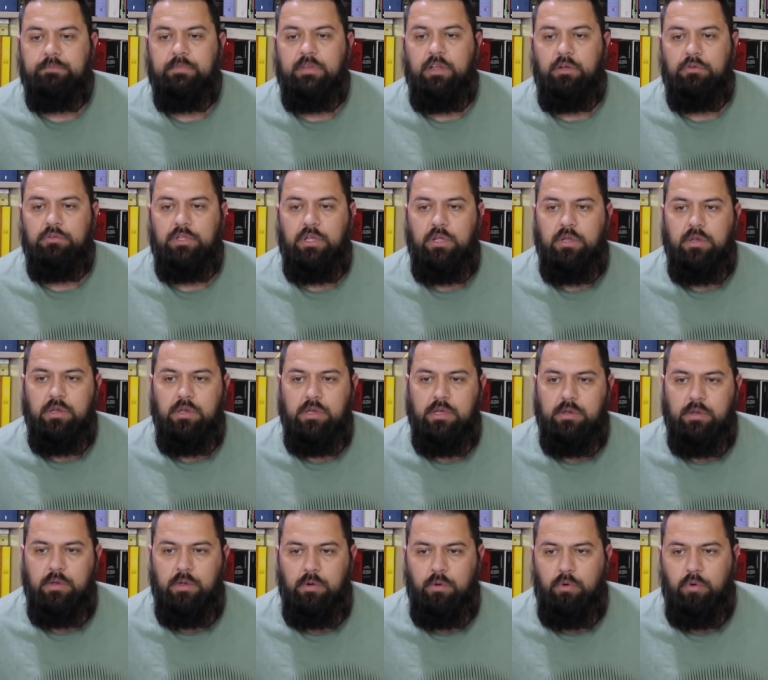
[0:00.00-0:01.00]
eu tenho,
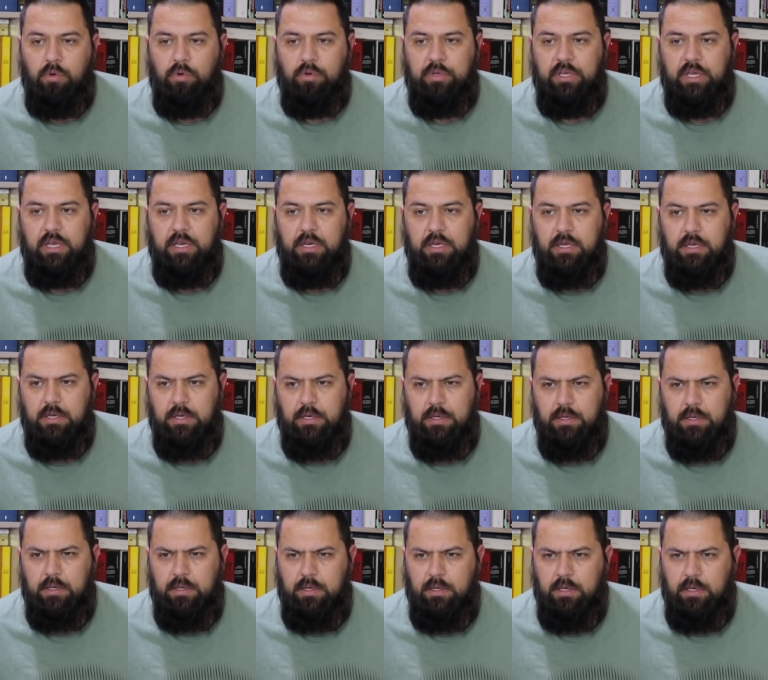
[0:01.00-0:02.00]
eu coloquei,
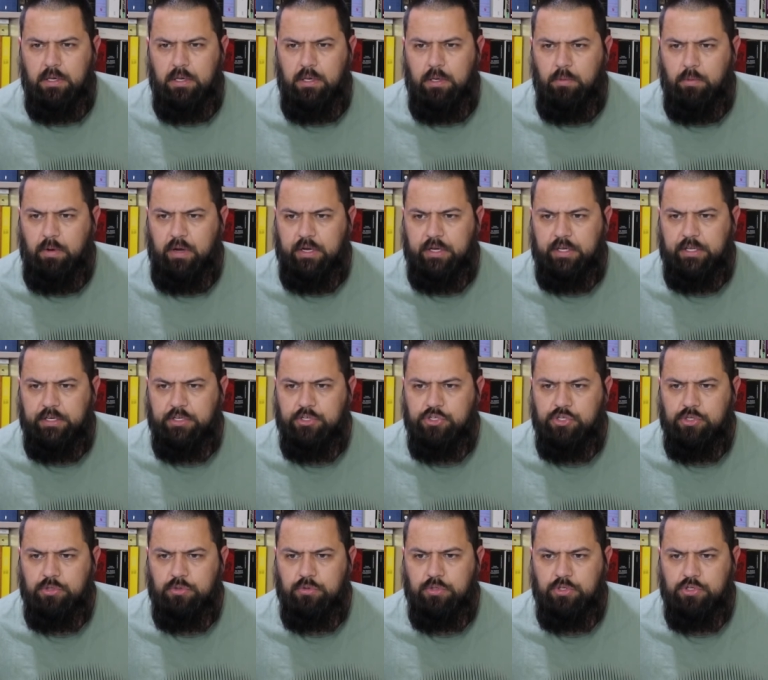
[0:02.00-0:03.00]
eu
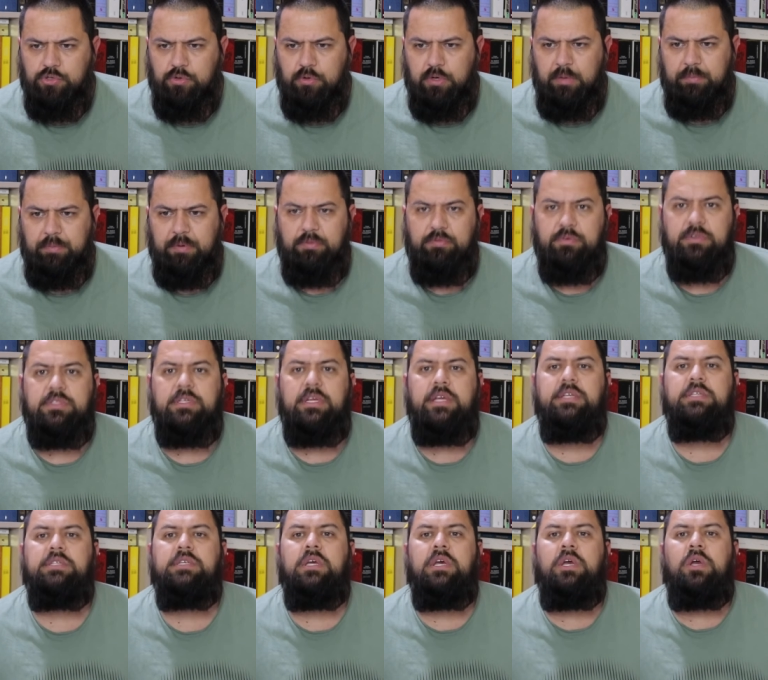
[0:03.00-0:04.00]
acredito, deixa eu ler para
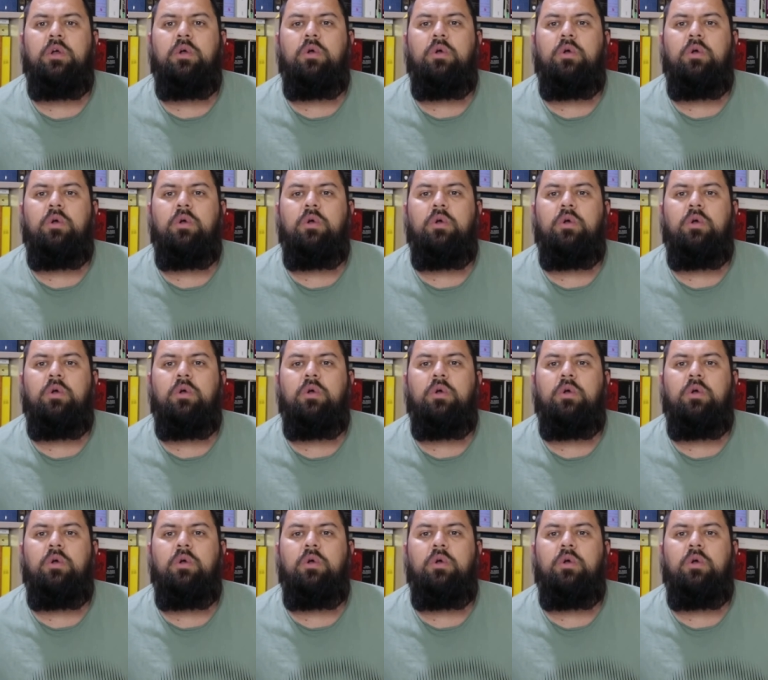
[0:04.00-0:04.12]
vocês,